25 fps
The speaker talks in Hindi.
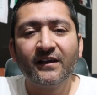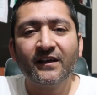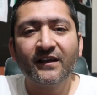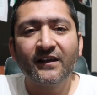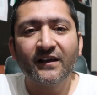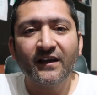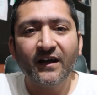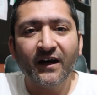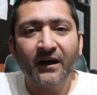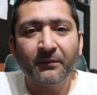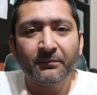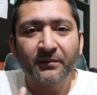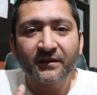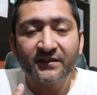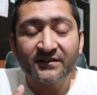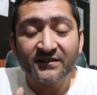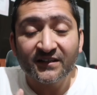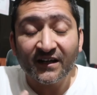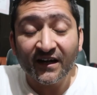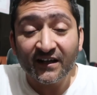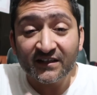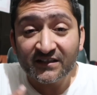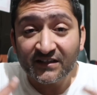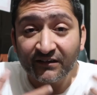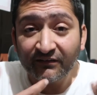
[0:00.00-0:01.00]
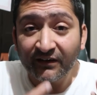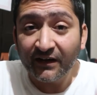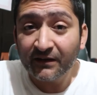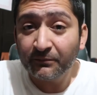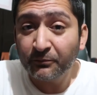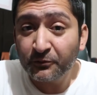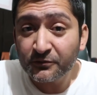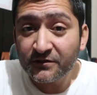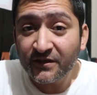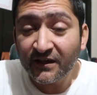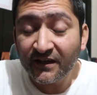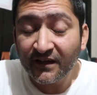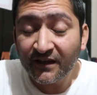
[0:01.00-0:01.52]
कि आप किस तरह का सवाल
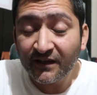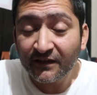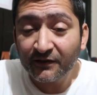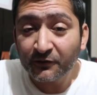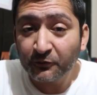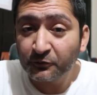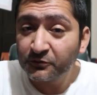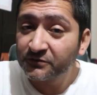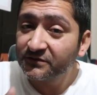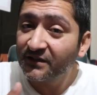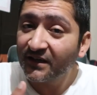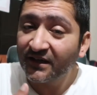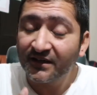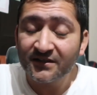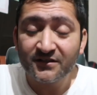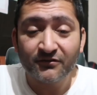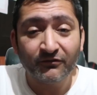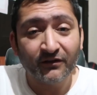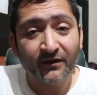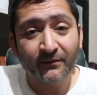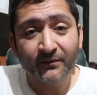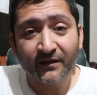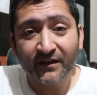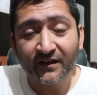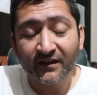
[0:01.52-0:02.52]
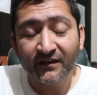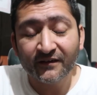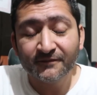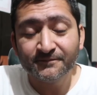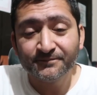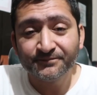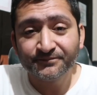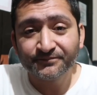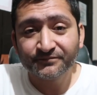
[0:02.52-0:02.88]
पूछेंगे तो उस तरह का जवाब आएगा